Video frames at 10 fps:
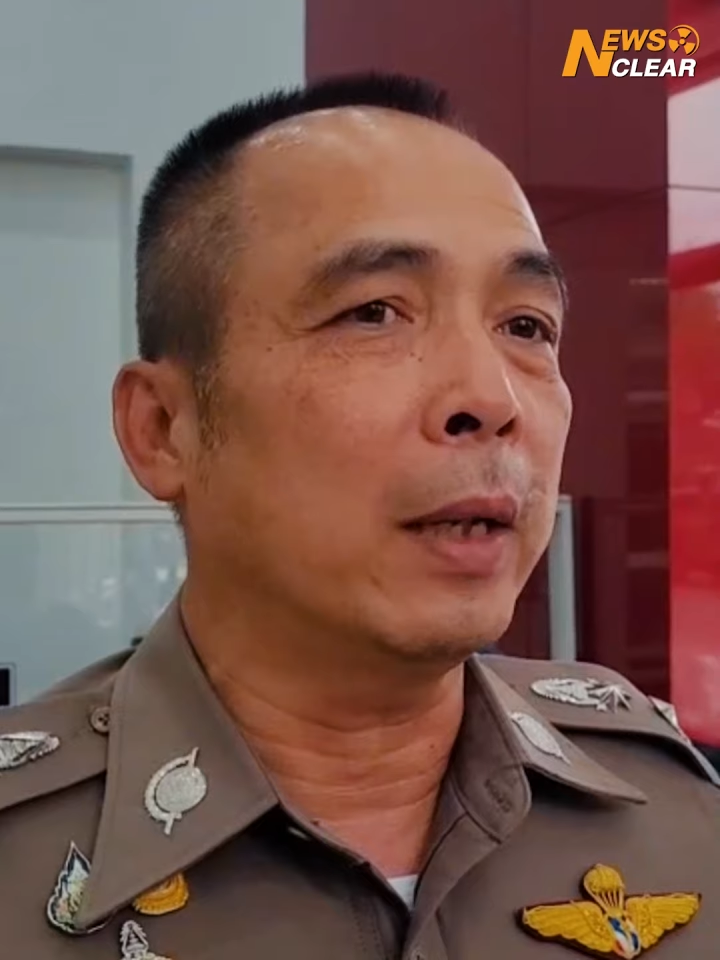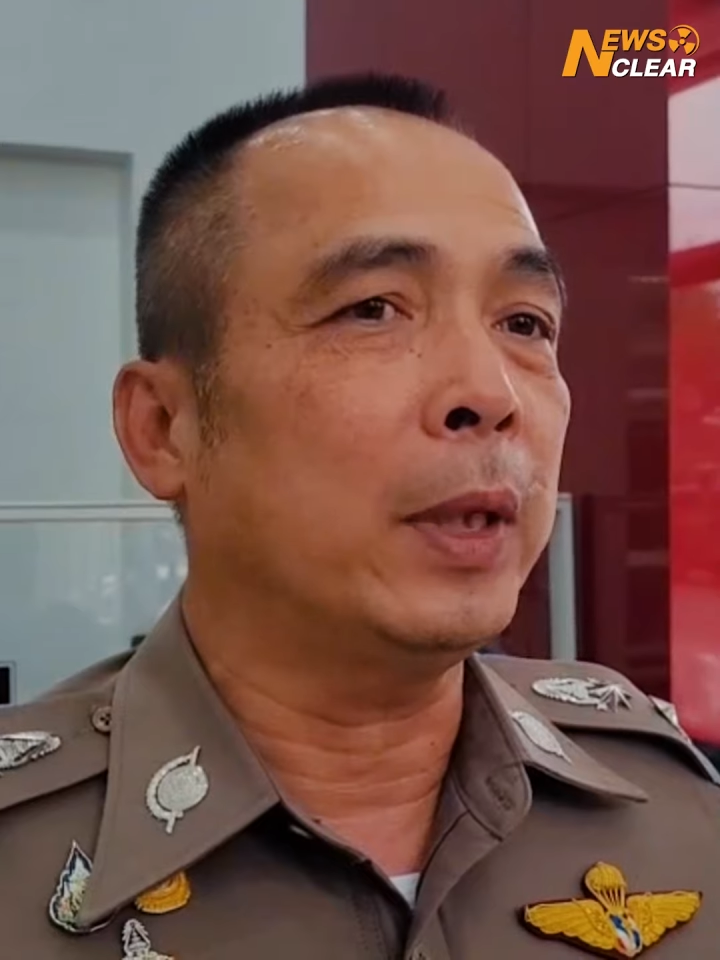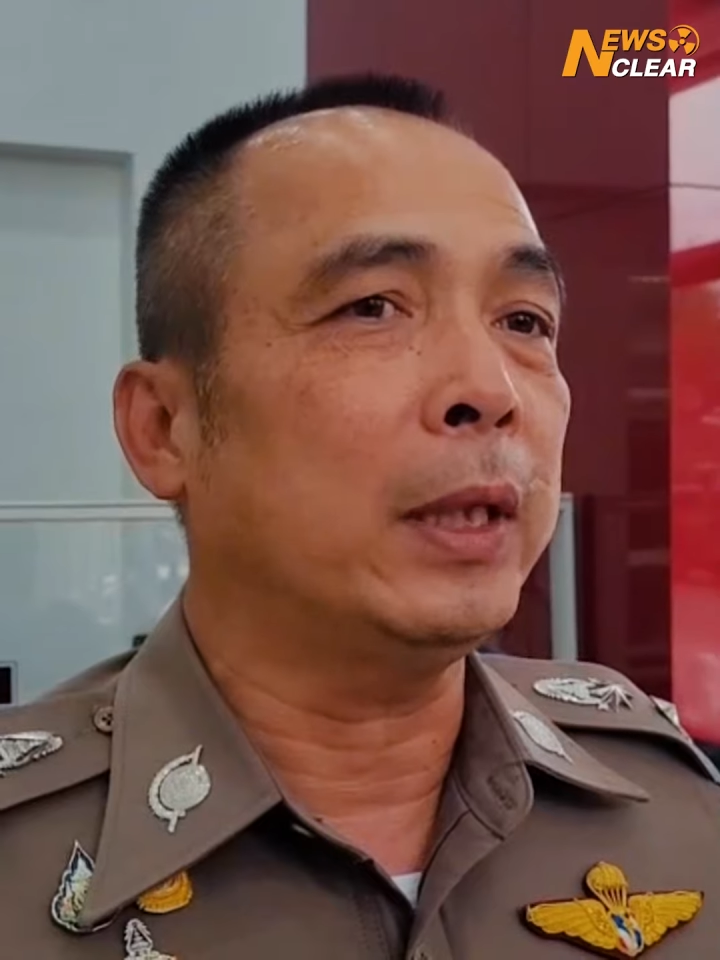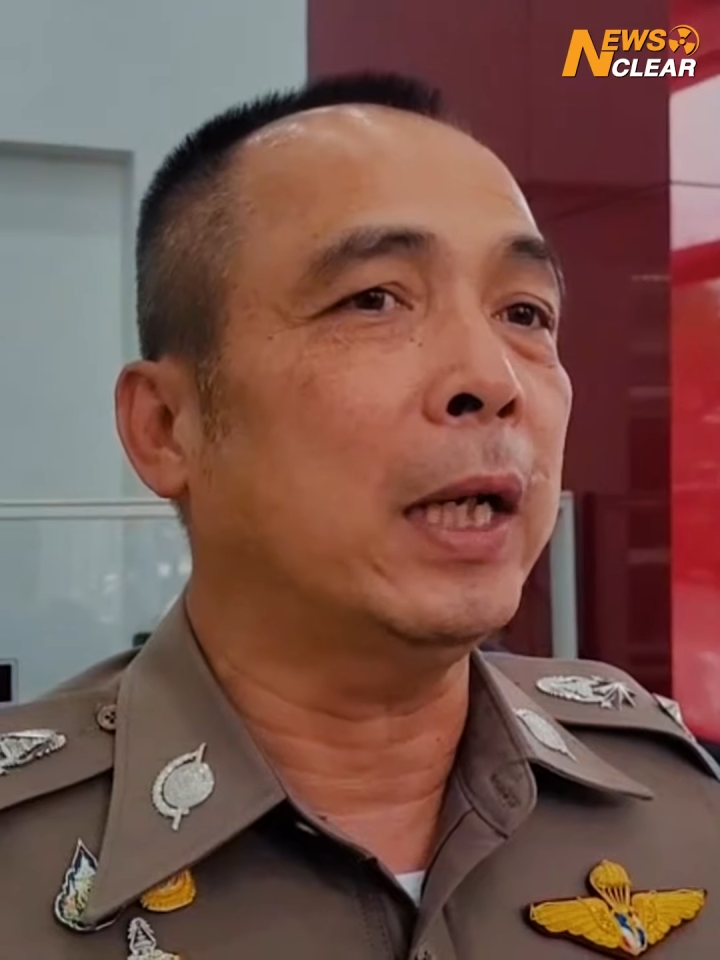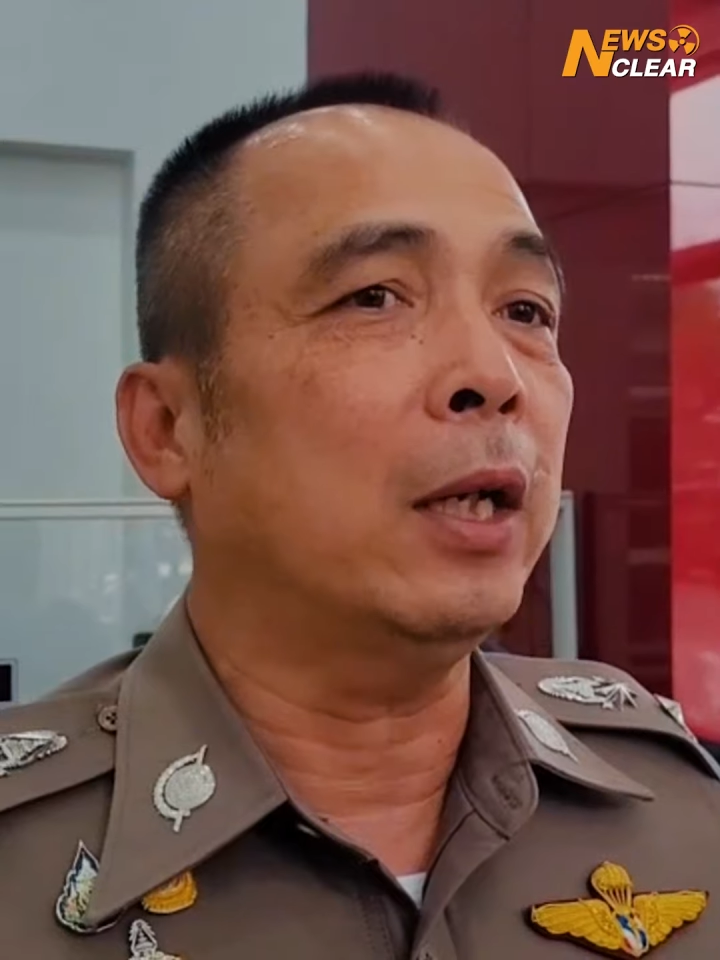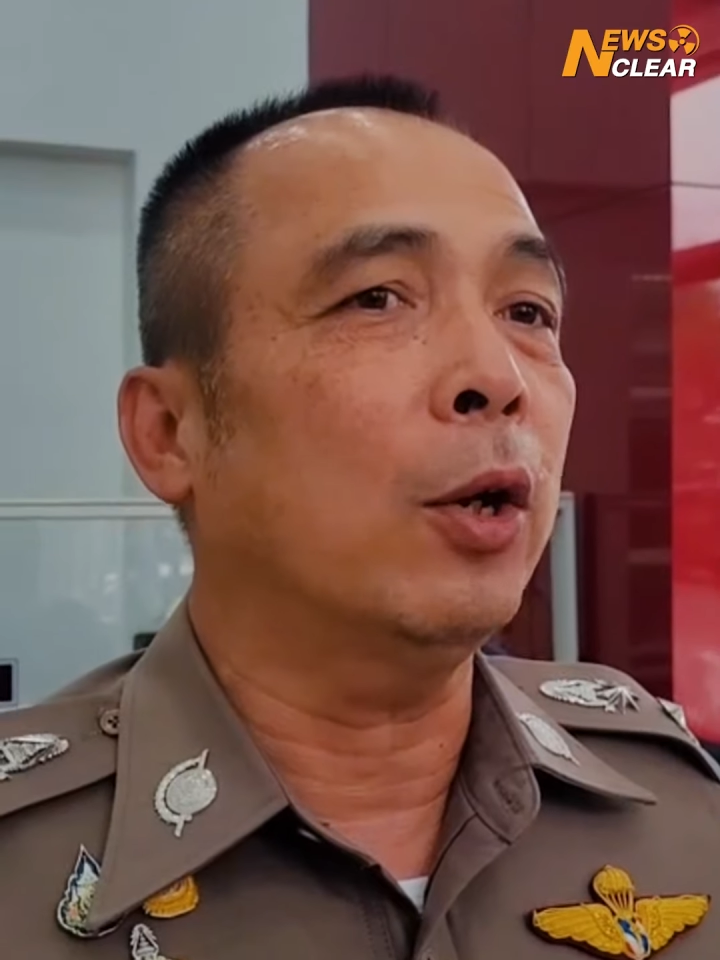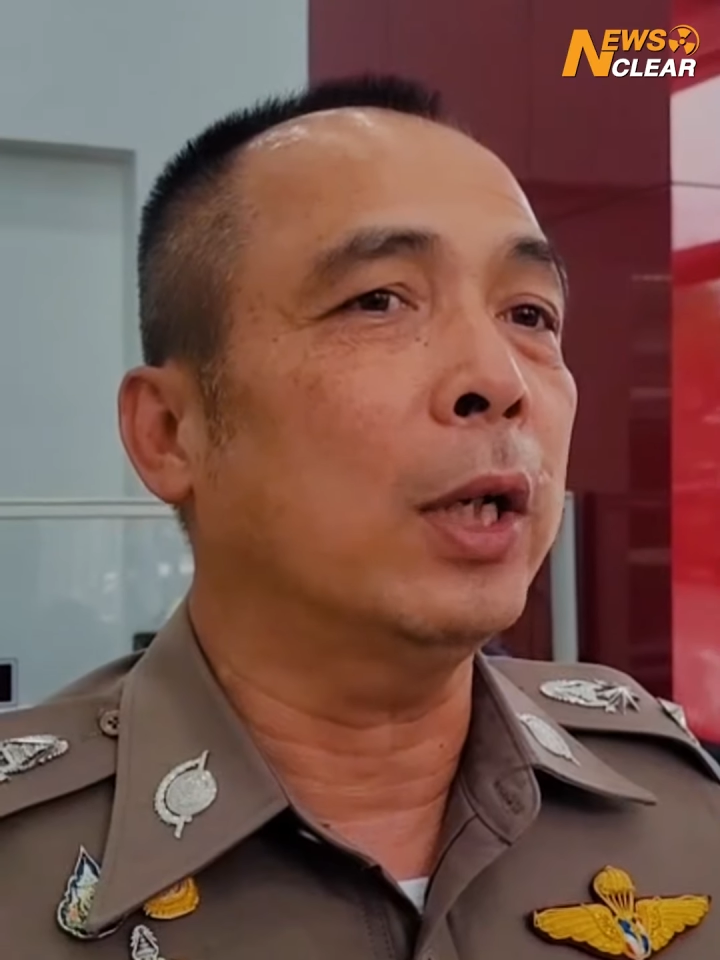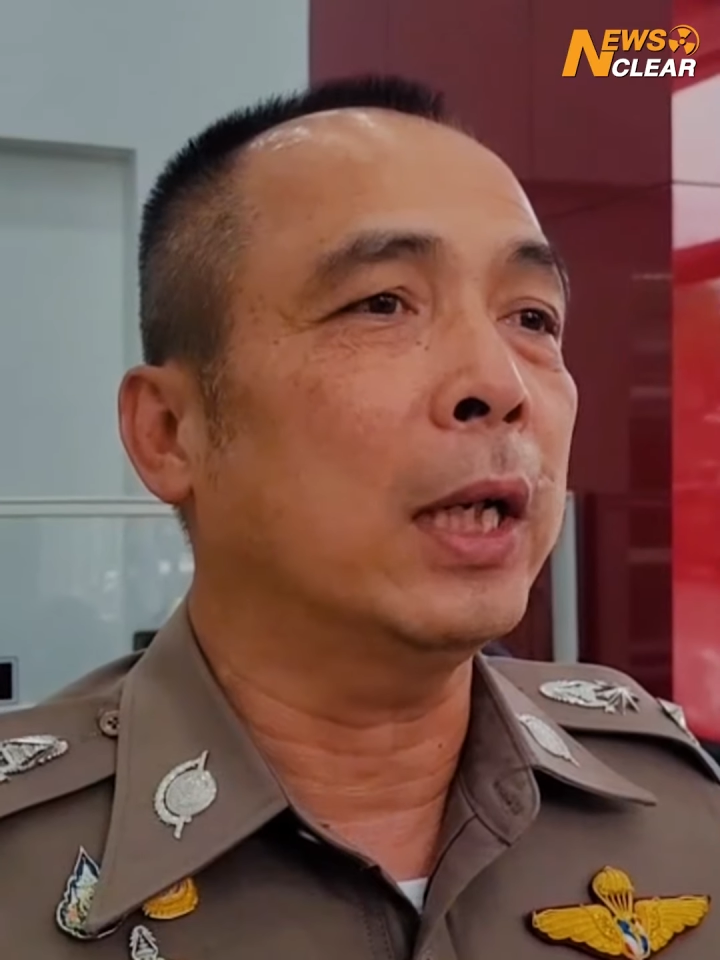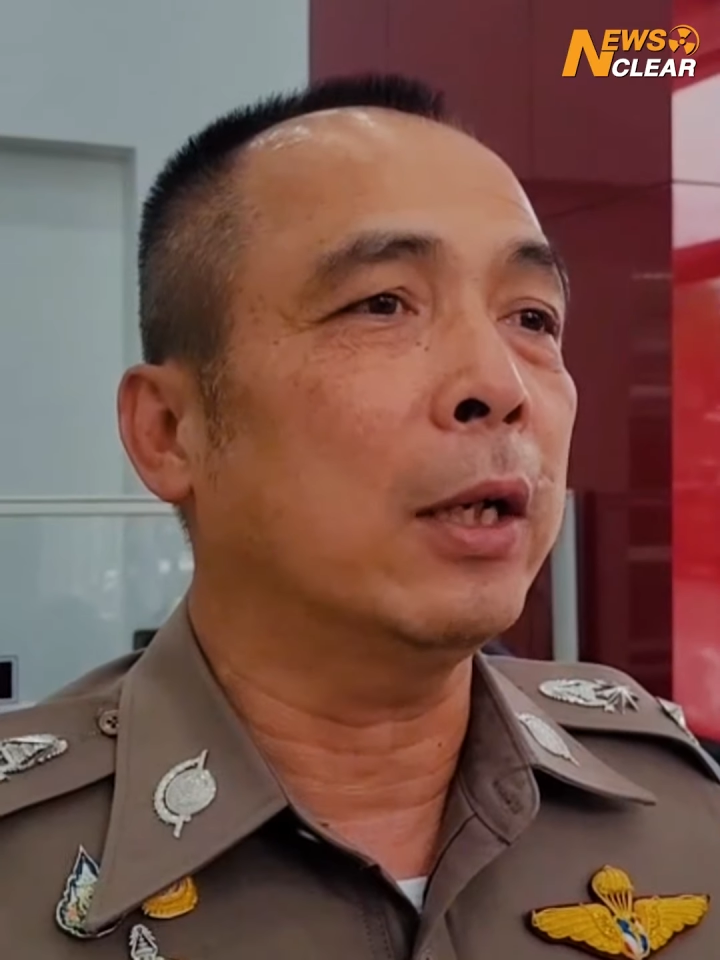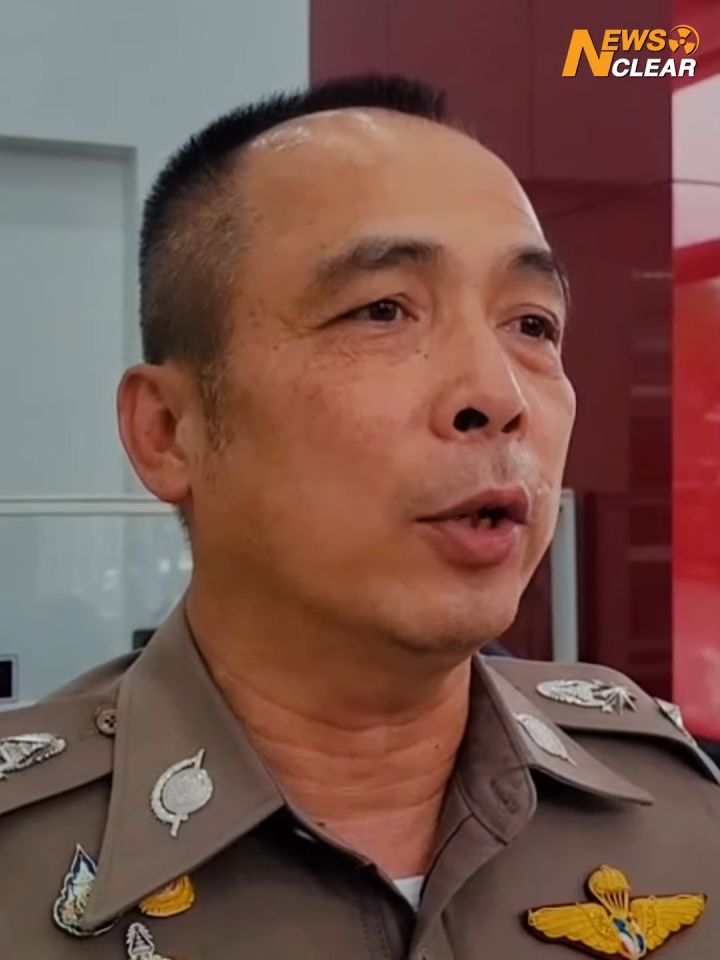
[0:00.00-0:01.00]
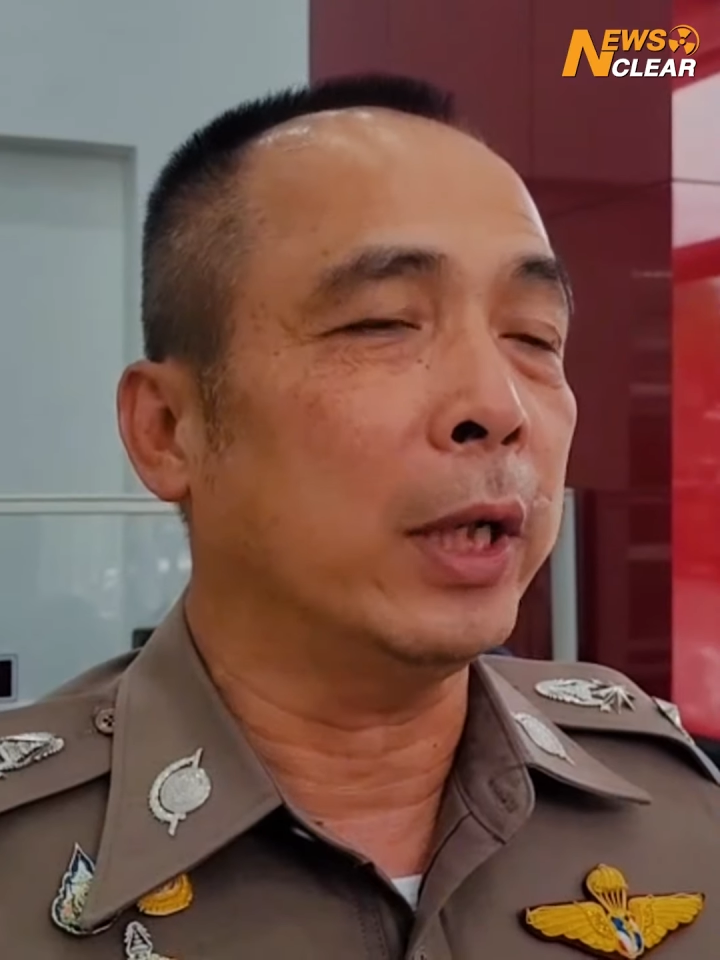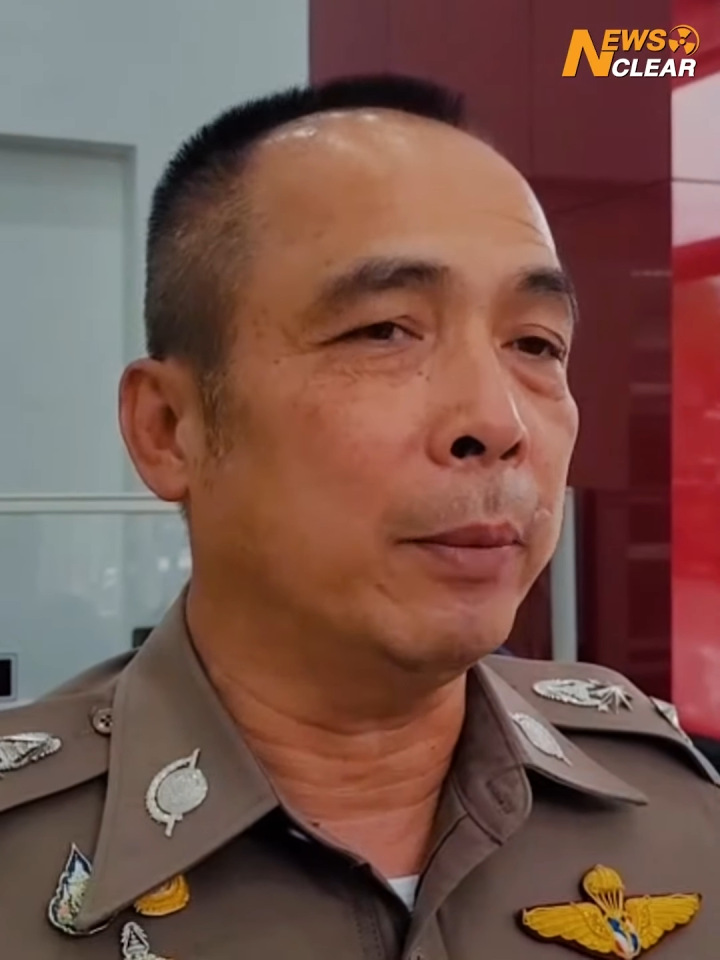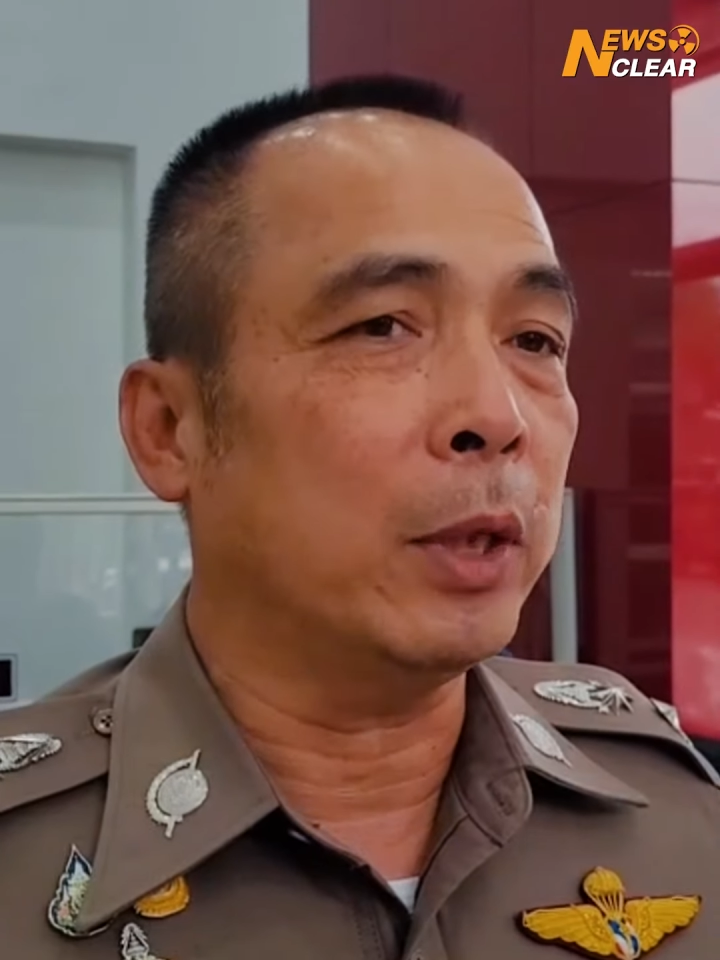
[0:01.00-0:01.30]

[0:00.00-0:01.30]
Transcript: ยงใหม่ได้เดินทาง